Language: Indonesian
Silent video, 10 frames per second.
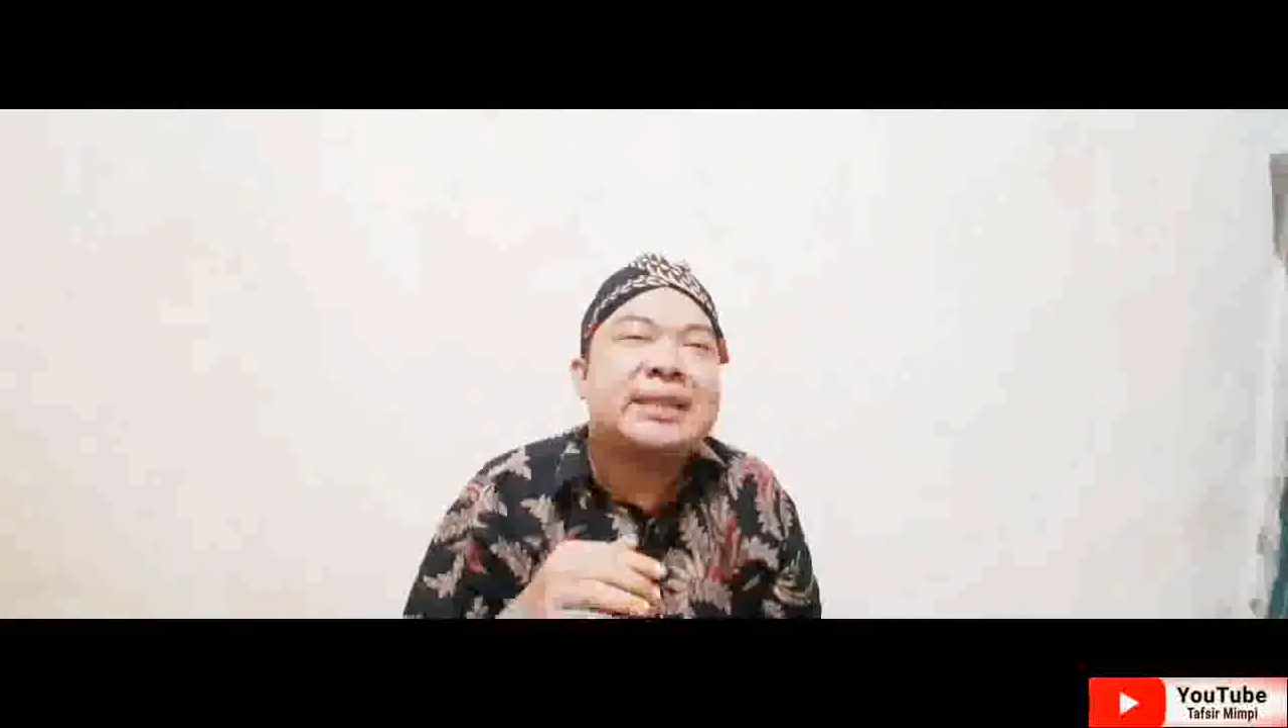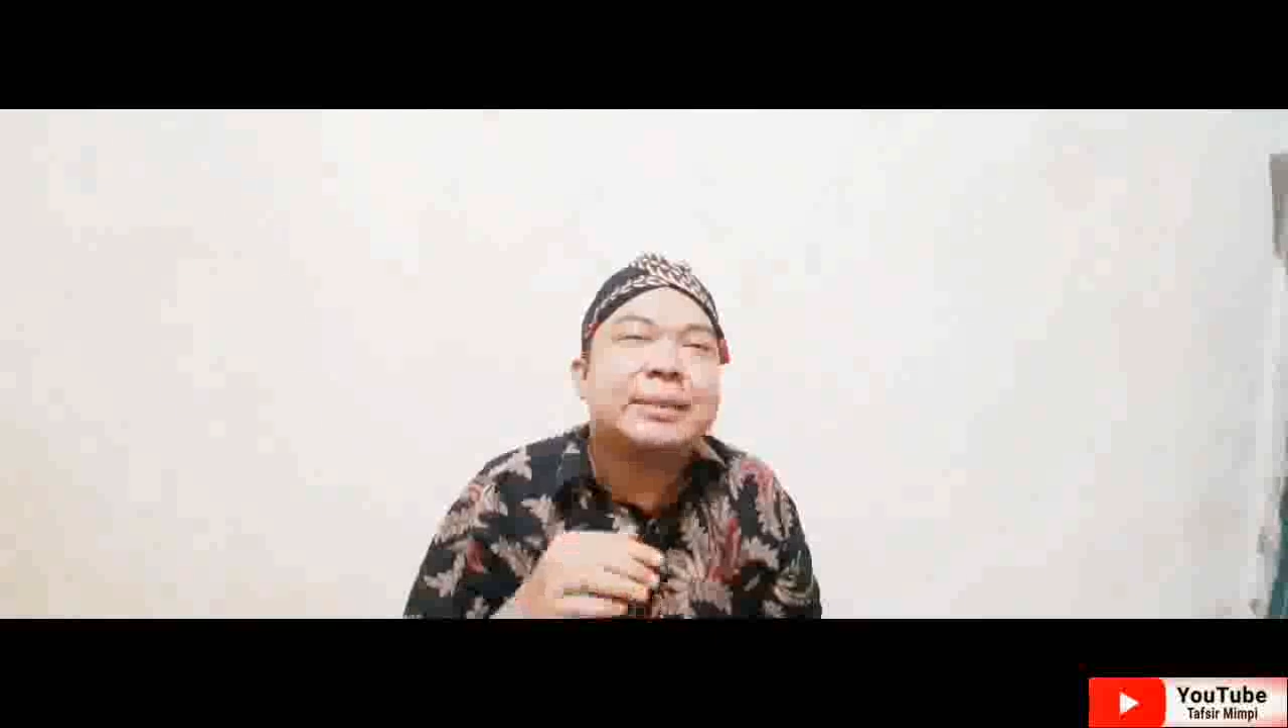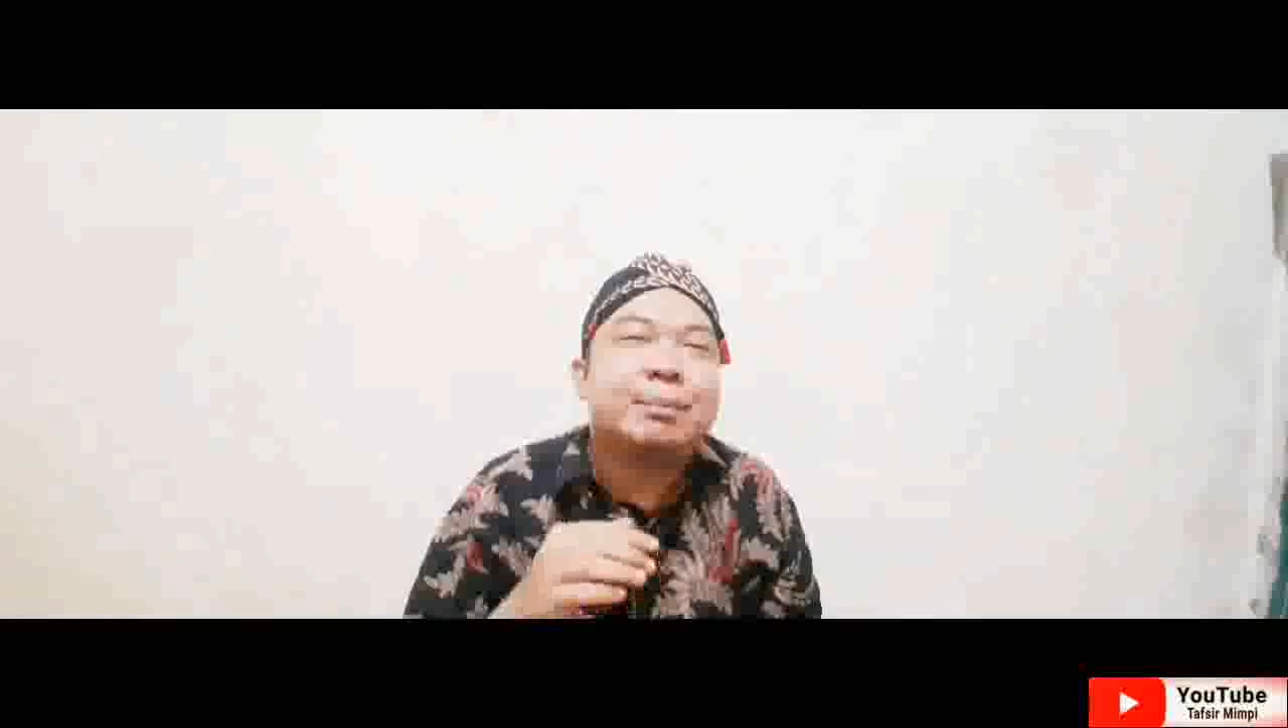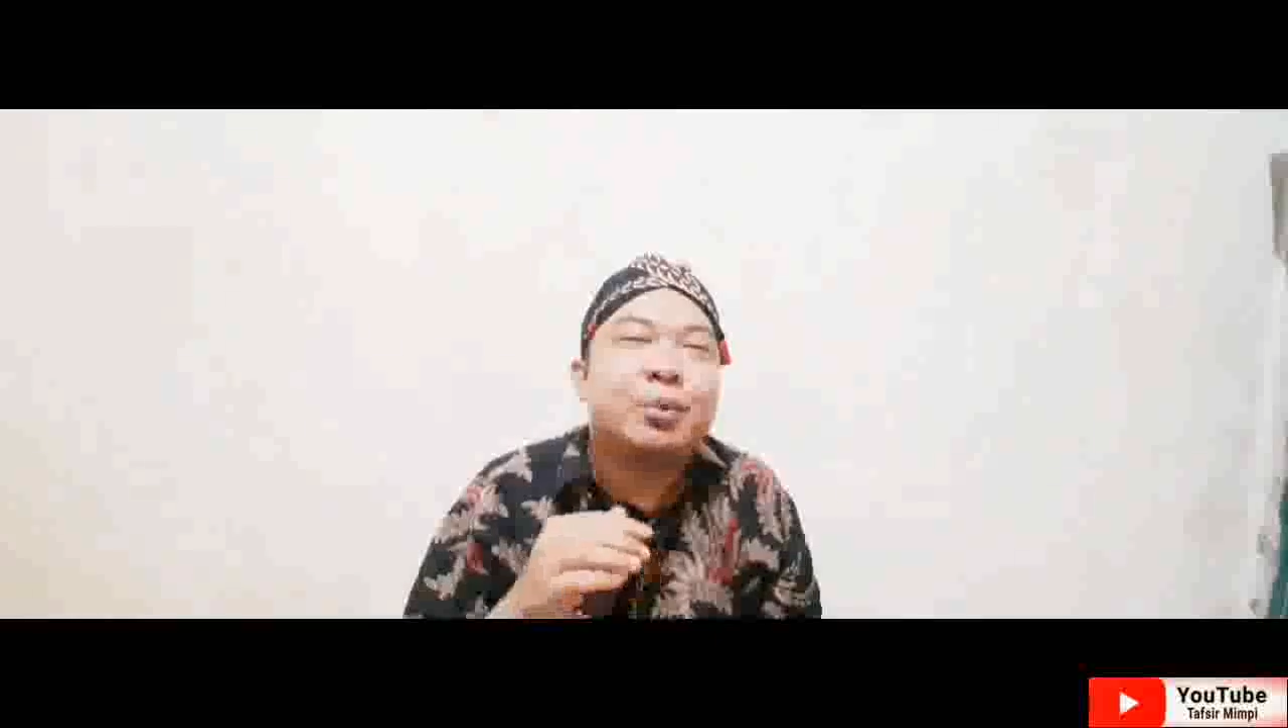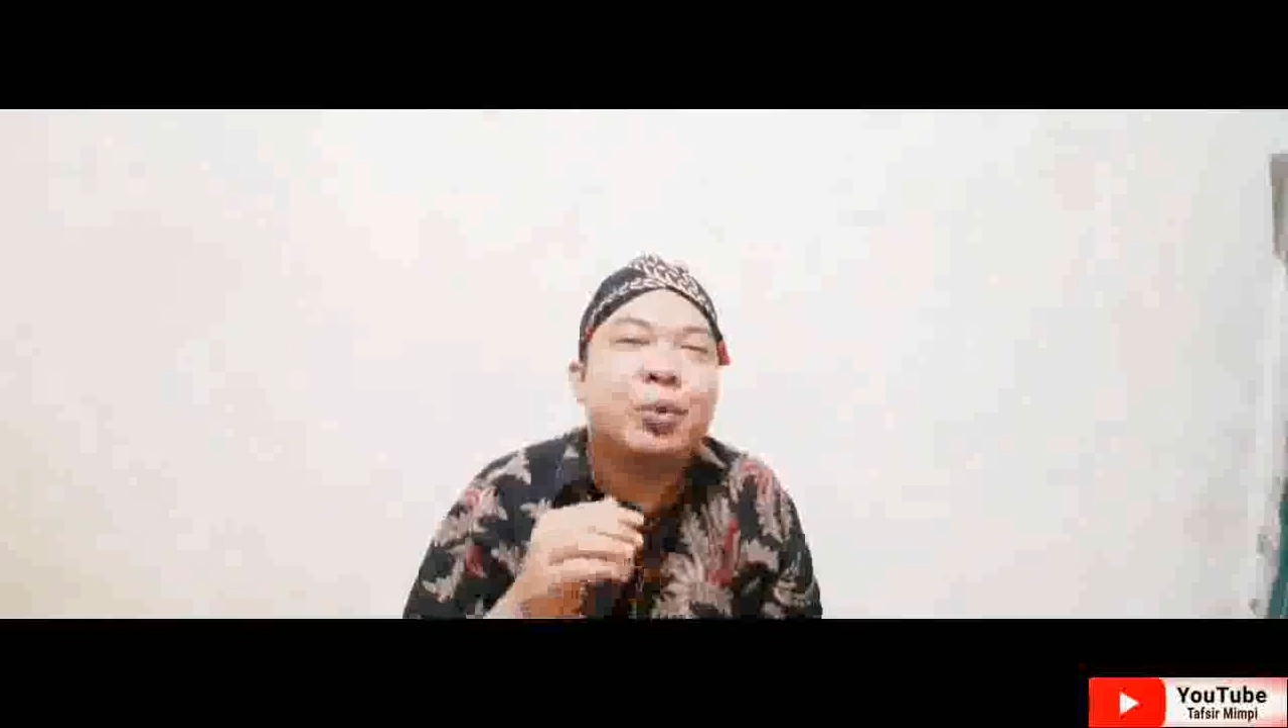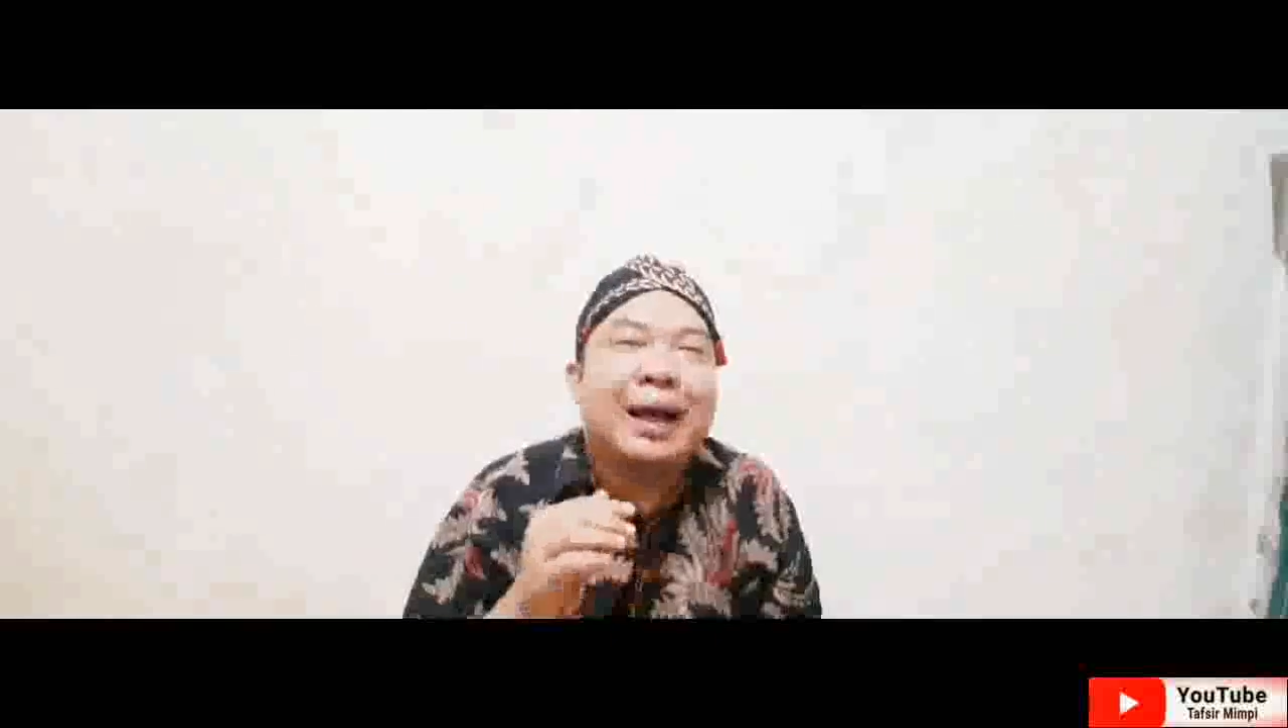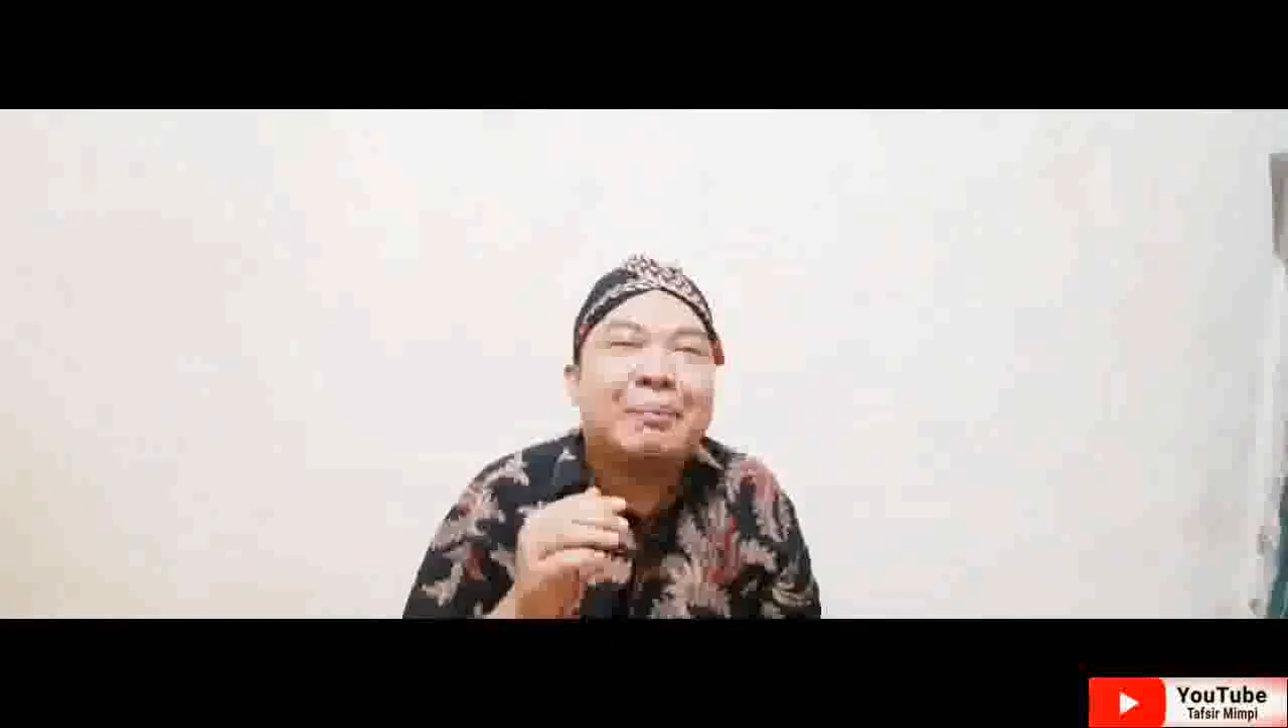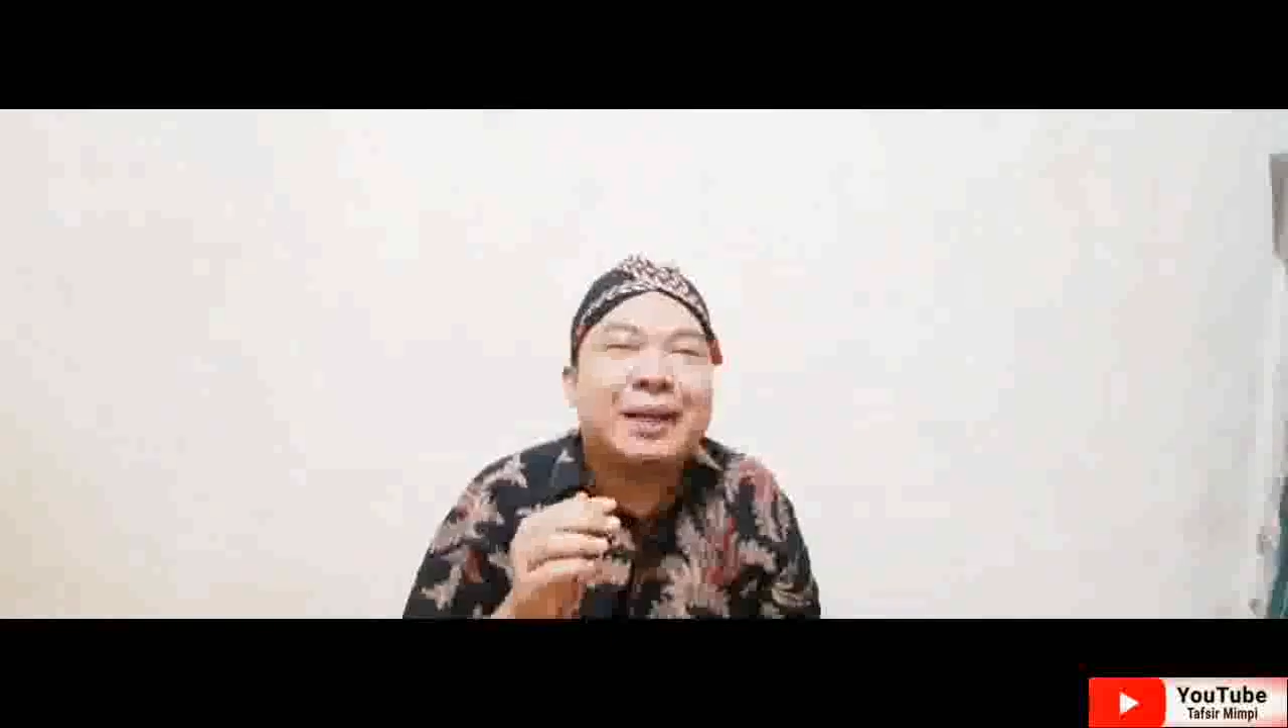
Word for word: sebuah